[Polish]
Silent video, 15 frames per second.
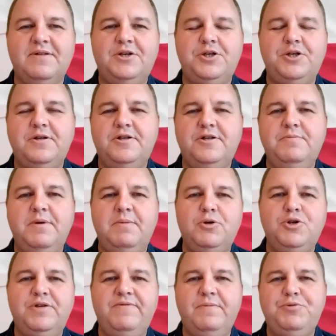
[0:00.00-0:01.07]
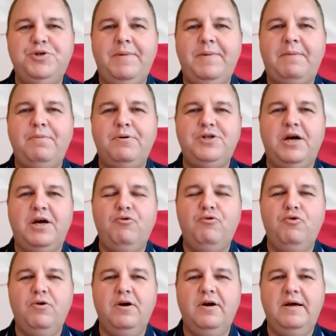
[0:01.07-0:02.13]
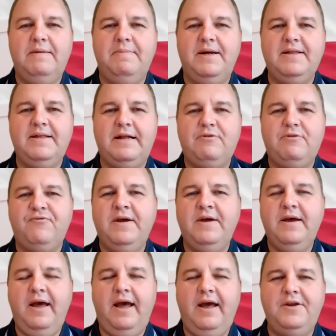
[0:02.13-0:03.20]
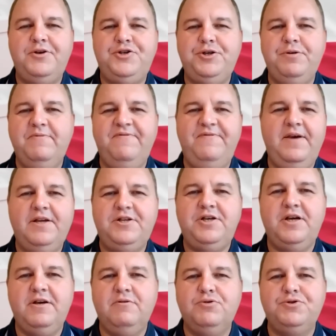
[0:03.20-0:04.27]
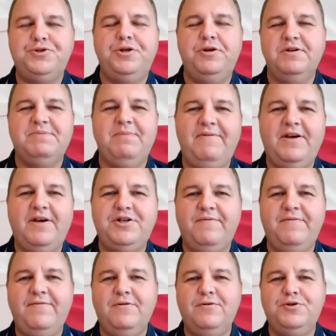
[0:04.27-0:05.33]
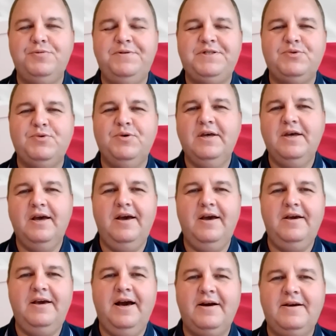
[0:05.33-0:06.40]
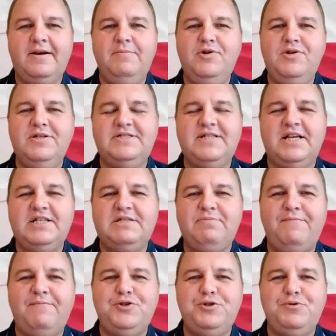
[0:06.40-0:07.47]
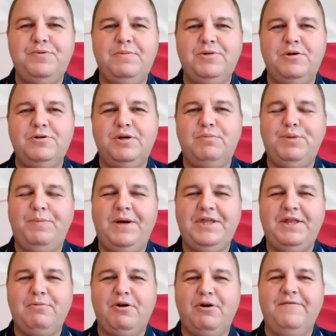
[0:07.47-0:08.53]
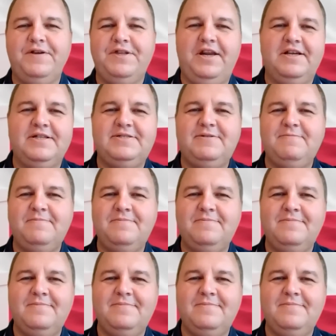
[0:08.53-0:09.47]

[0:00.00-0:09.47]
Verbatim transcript: sondaże, śledzimy możliwy przebieg podziału e, mandatów. E, czy wiecie już, czy rozmawia się wewnątrz PiSu, jakie ministerstwa w przyszłym rządzie przypadną Konfederacji?